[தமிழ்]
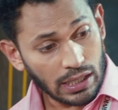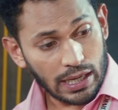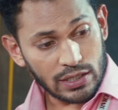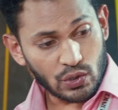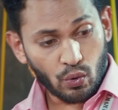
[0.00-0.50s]

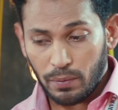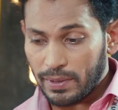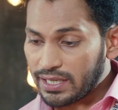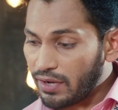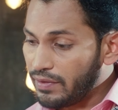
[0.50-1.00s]
இந்த
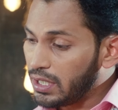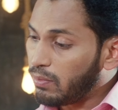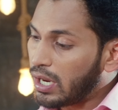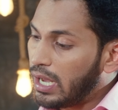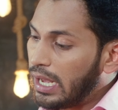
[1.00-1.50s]
ஸ்கூல் பசங்க
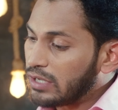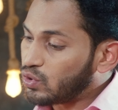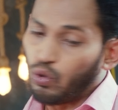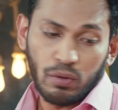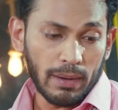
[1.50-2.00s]
வீட்டுக்கு போனா
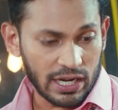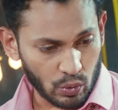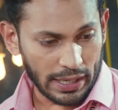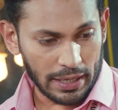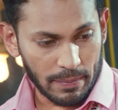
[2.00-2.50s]
ஸ்கூல் பேக்கை
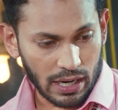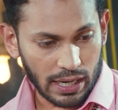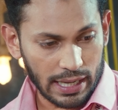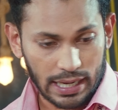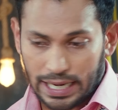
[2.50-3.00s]
தூக்கி
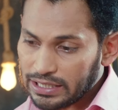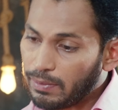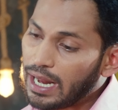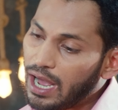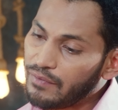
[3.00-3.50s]
அடிப்பாங்கல்ல
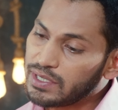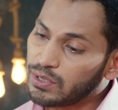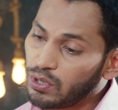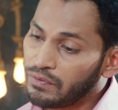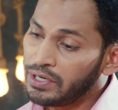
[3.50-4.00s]
அந்த மாதிரி
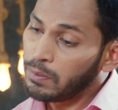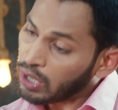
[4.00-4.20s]
ஆஃபீஸ் விட்டு